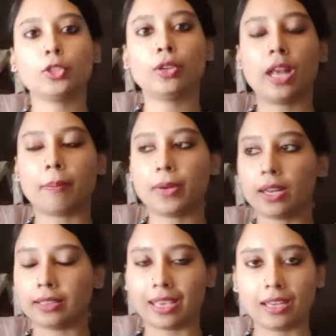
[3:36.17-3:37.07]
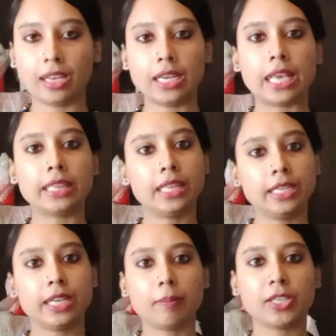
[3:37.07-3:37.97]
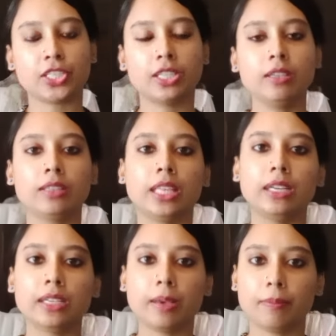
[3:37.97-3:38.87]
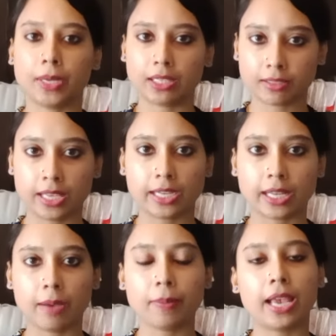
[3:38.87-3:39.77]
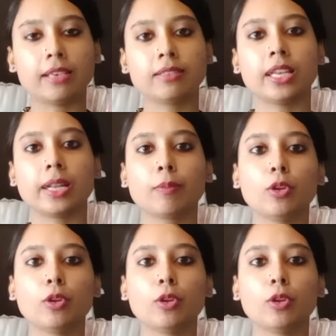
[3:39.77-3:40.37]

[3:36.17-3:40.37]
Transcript: বন্ধুরা আপনারা দেখলেন এই তিনটা মেশিন তিনটা মানে সেট এই সেট